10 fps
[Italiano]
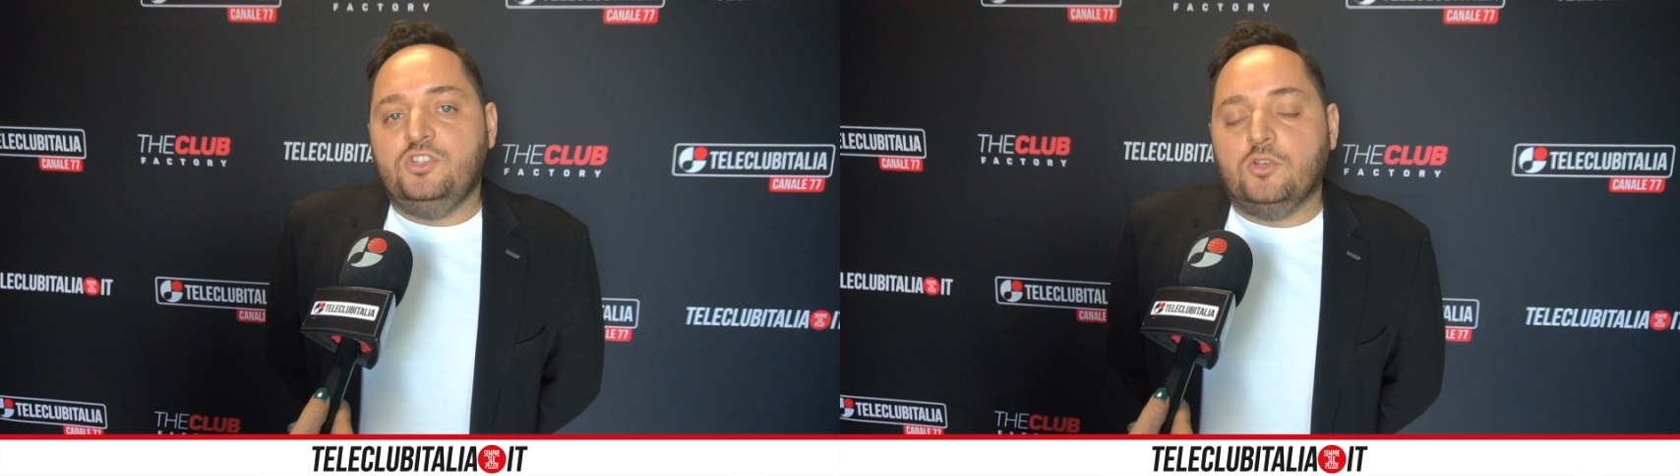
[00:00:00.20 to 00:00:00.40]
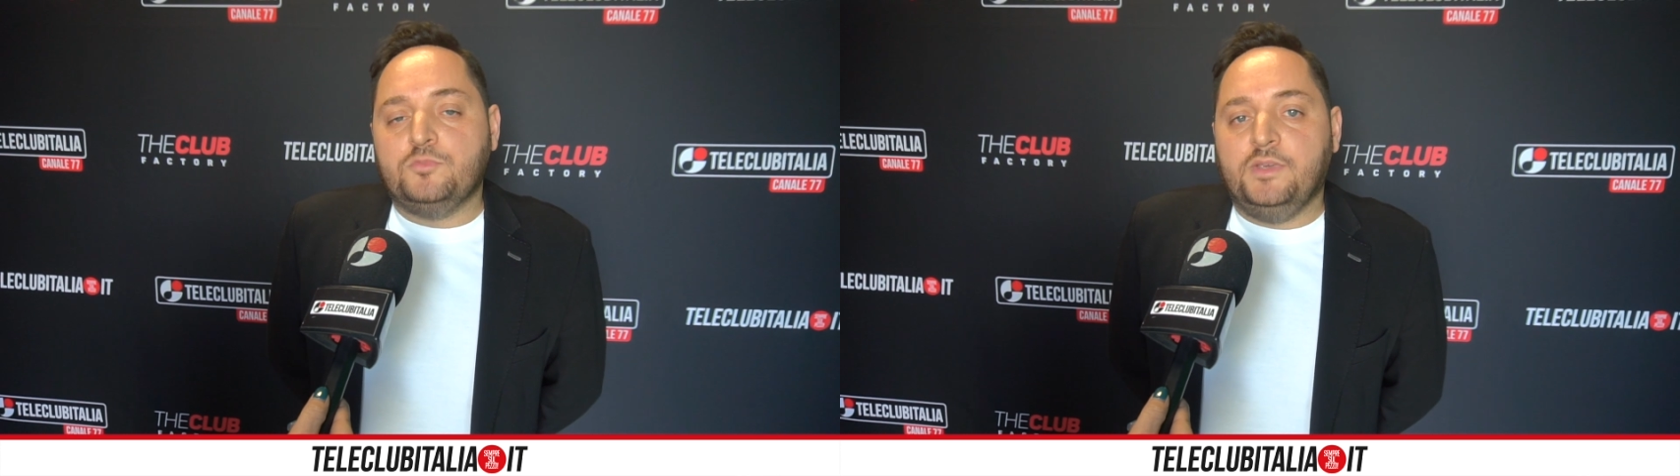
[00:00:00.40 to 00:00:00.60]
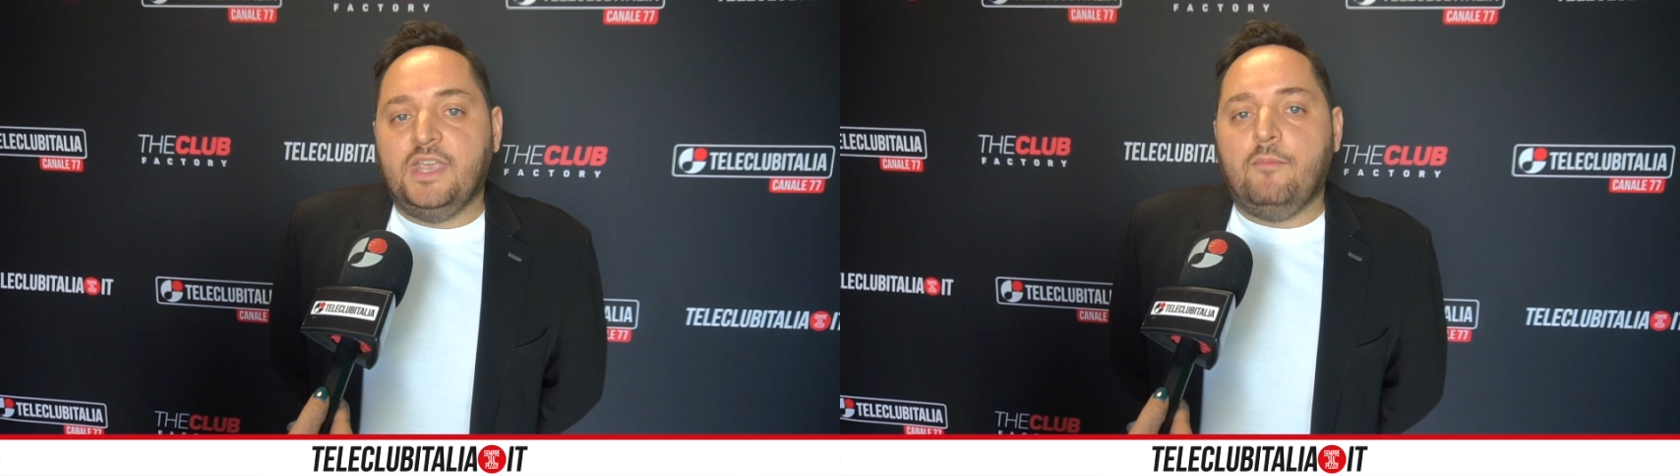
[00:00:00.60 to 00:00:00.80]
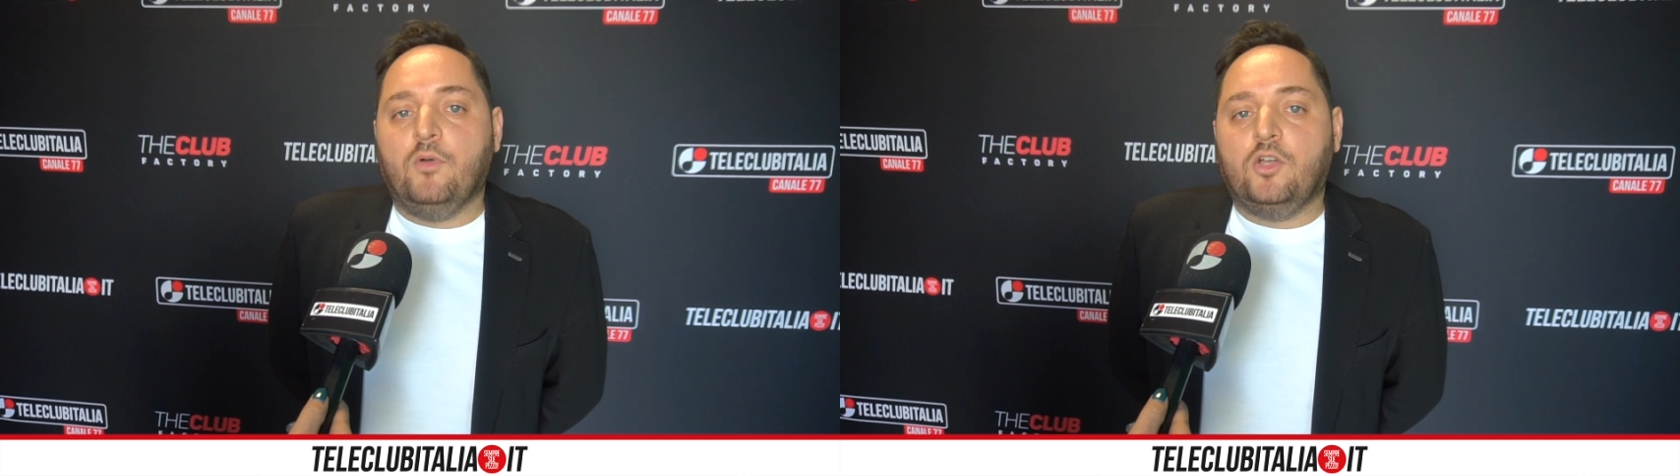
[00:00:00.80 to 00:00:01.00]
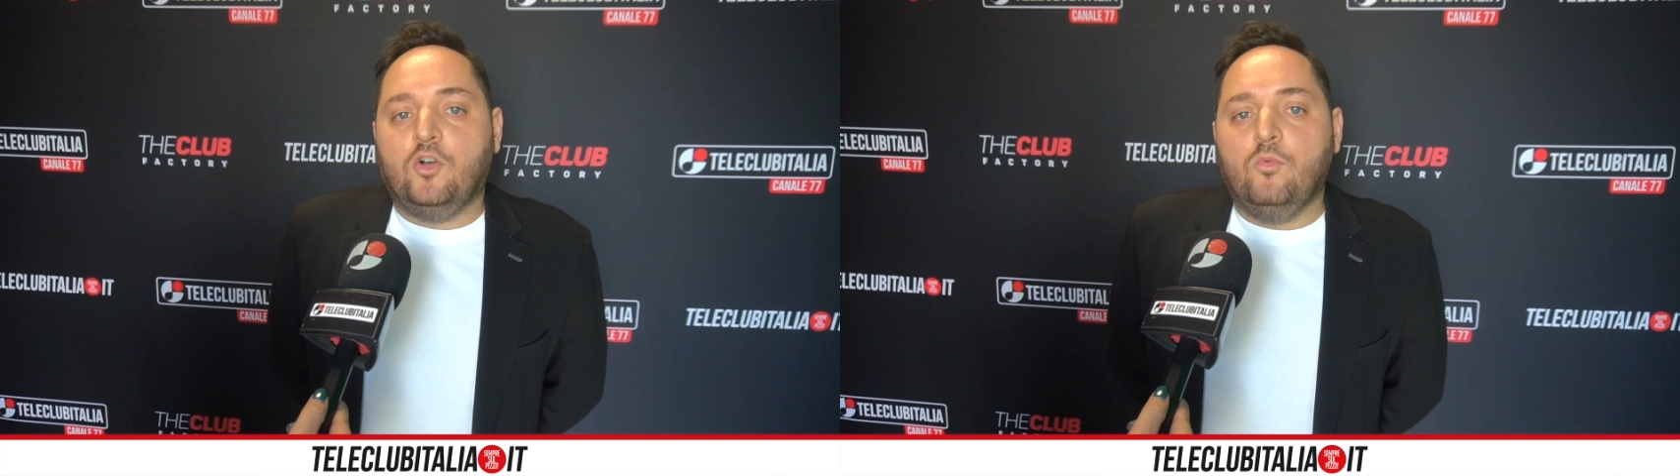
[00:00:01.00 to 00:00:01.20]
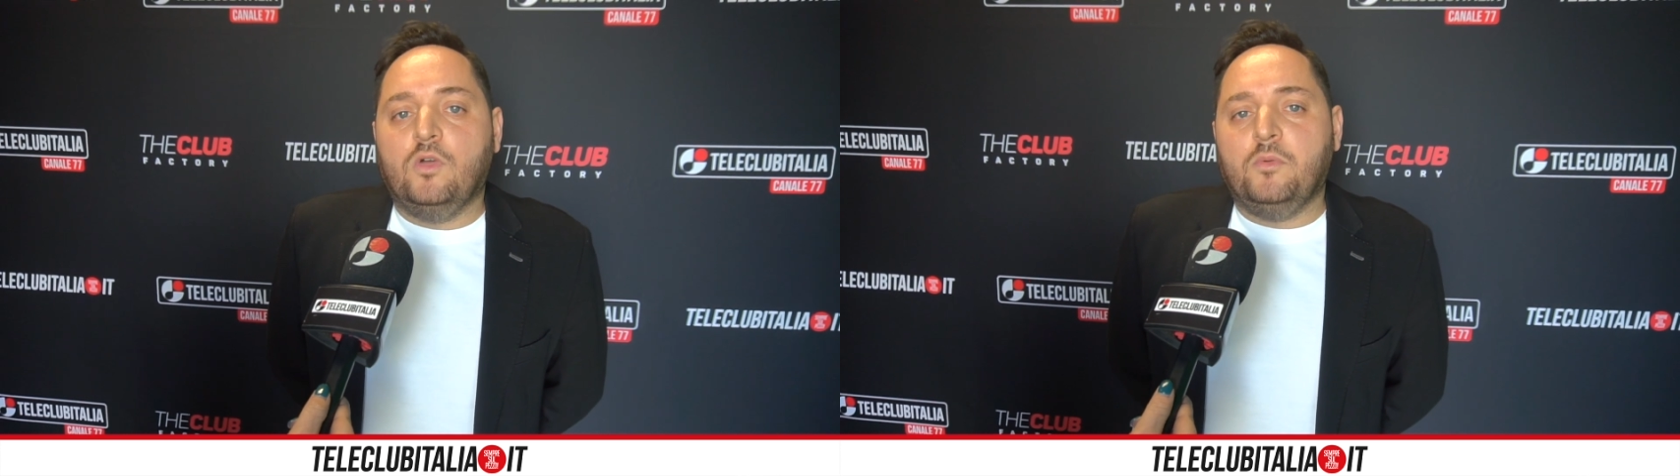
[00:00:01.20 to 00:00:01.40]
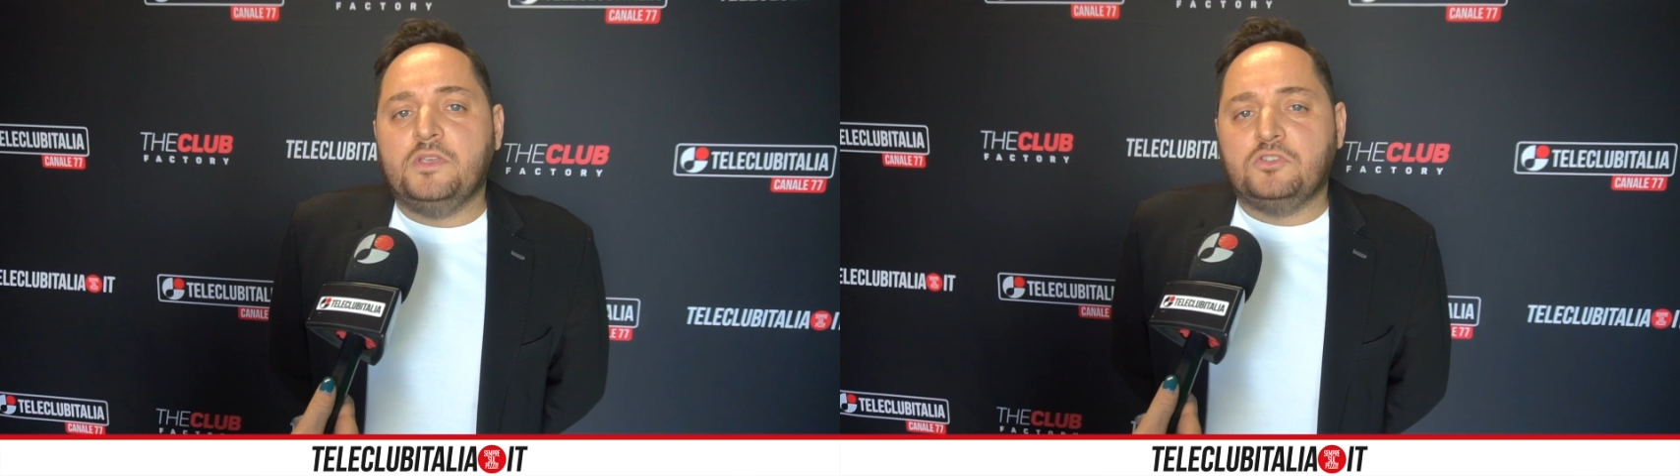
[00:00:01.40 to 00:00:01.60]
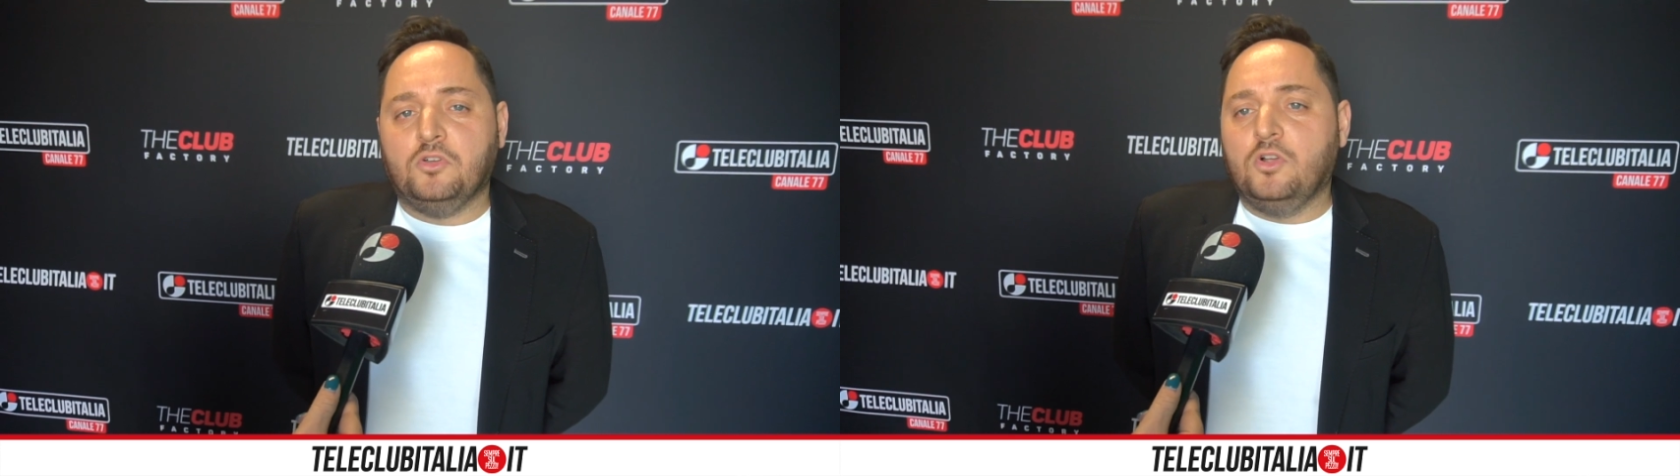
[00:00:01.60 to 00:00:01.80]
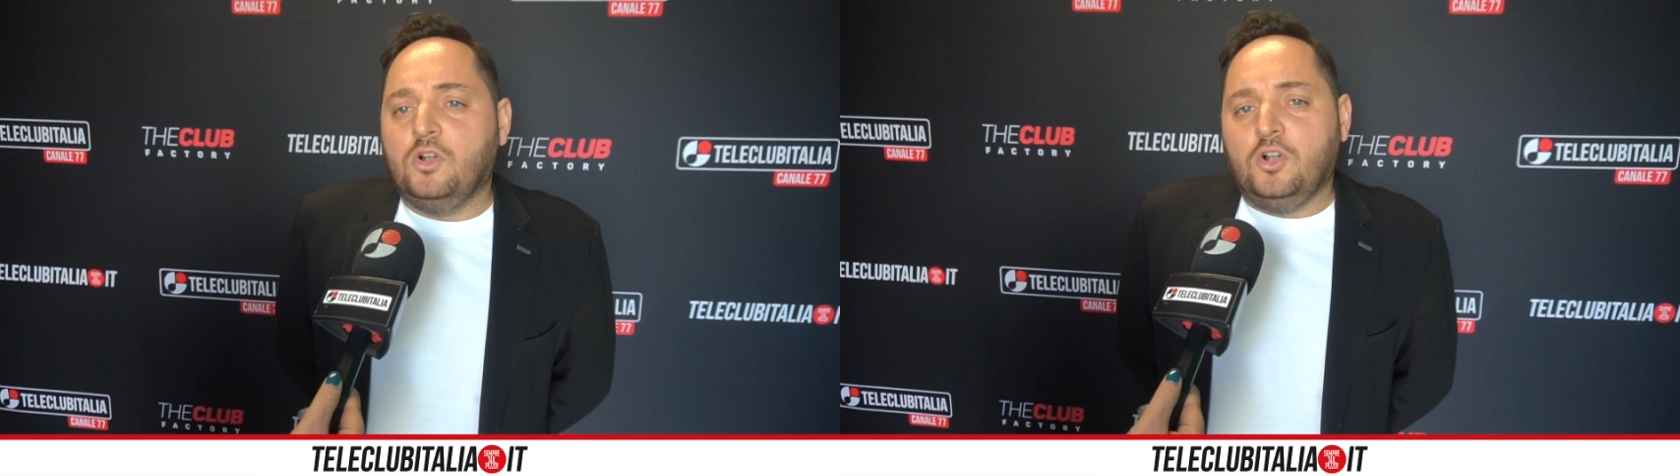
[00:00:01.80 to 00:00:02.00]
ci auspichiamo che comunque questo